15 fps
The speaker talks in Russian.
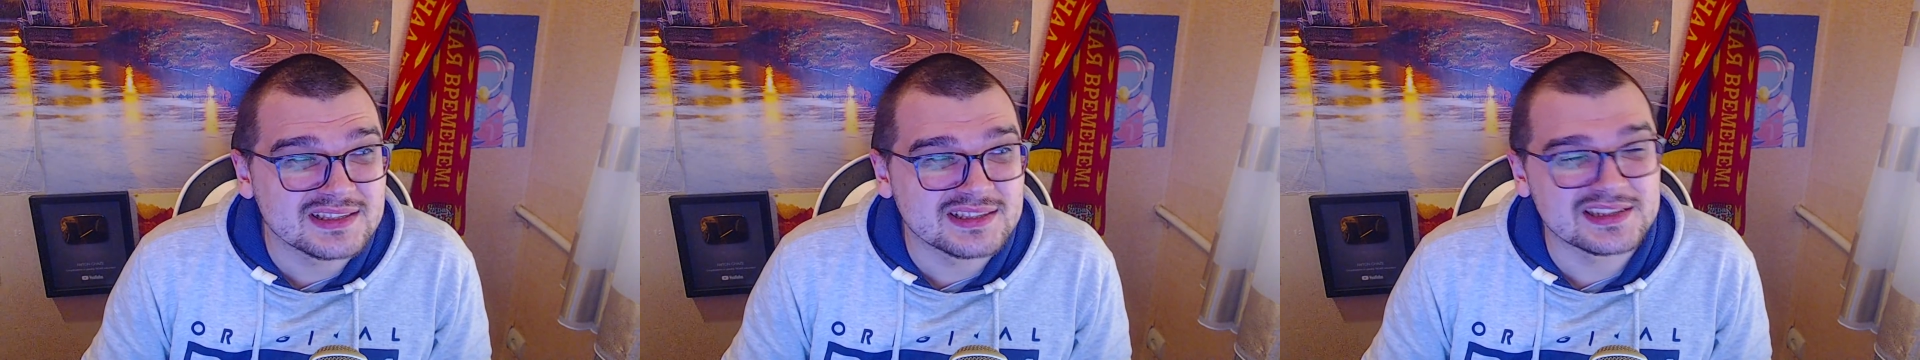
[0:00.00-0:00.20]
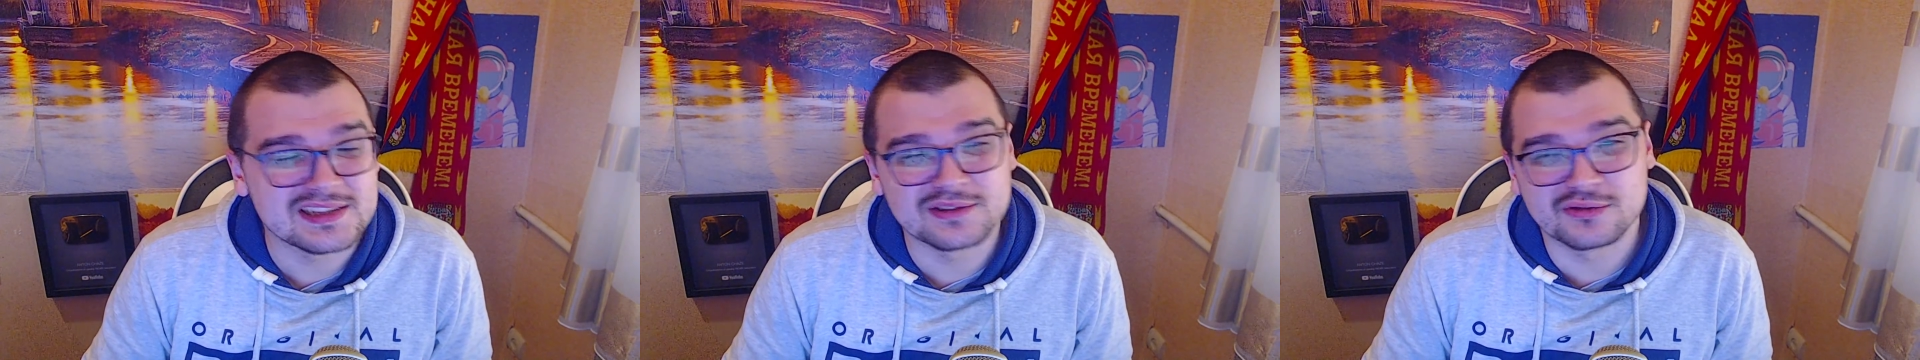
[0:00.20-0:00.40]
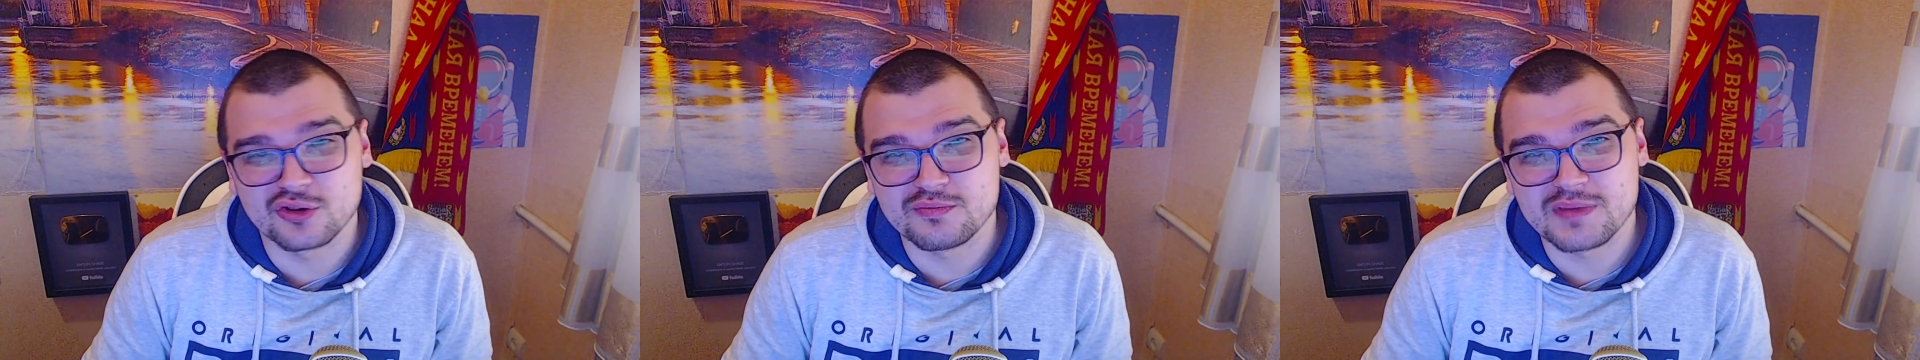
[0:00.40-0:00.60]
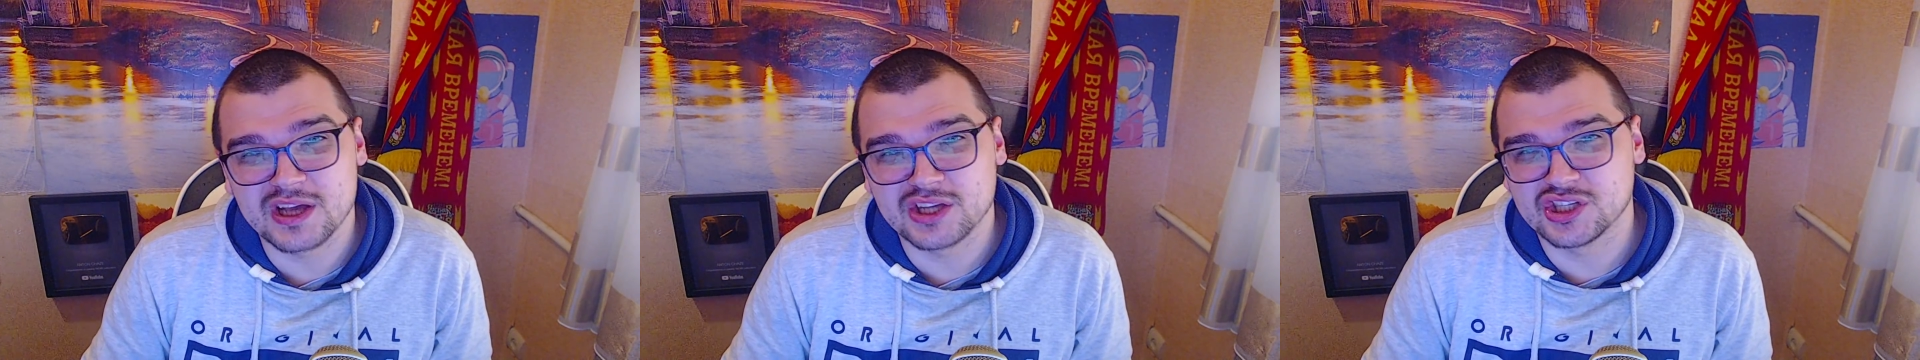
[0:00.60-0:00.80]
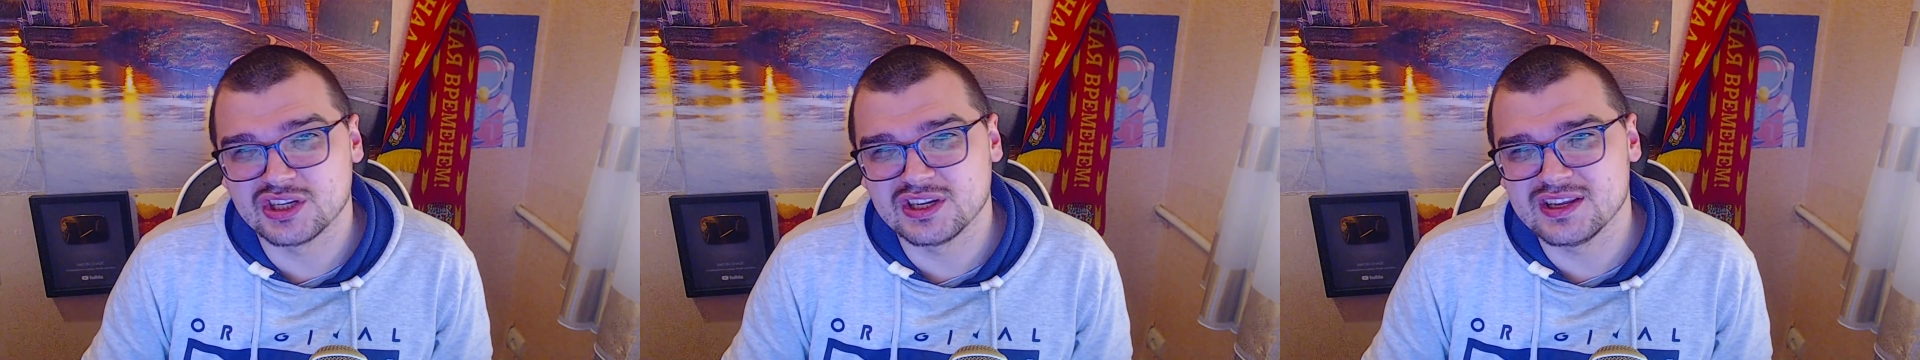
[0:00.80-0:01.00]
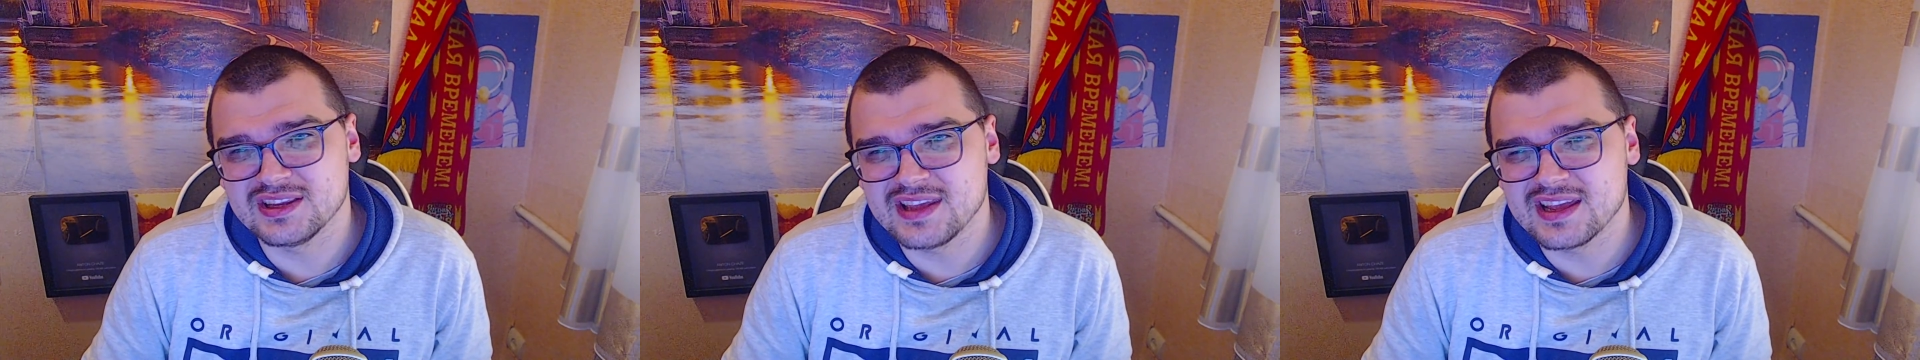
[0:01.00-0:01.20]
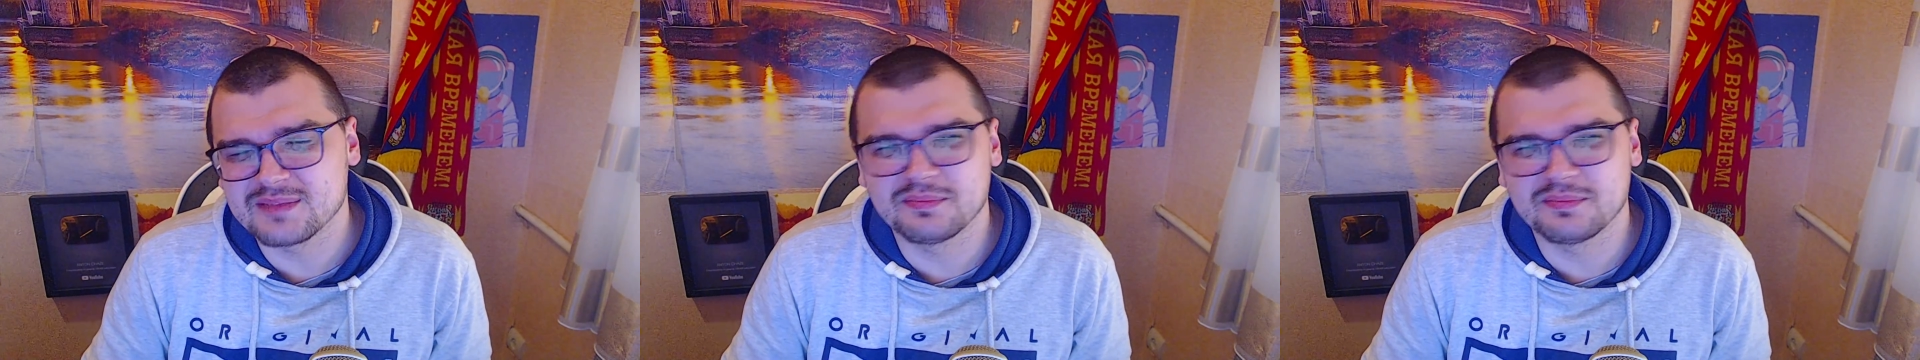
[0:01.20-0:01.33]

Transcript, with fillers: золотой мяч или нет,